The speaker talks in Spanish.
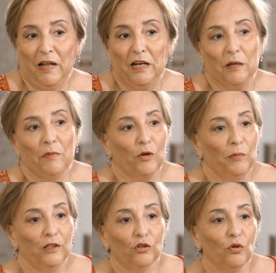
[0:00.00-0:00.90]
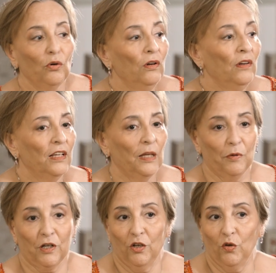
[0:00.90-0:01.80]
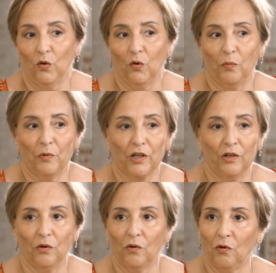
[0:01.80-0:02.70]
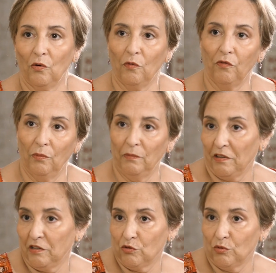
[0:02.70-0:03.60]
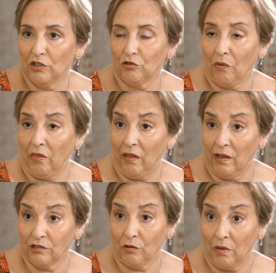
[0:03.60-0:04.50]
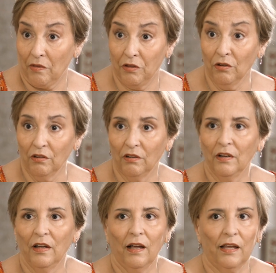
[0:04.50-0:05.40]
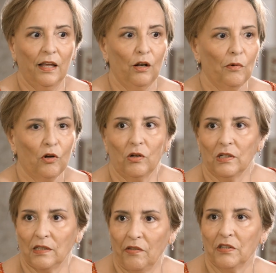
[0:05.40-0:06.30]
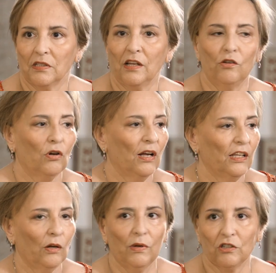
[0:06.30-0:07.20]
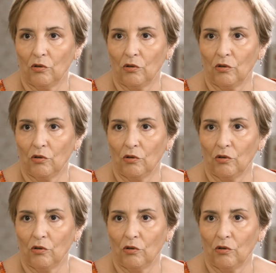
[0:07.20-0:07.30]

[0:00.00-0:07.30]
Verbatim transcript: alguien me comentó, ¿y por qué no, por qué no haces una asociación? Que a lo mejor es necesario que haya una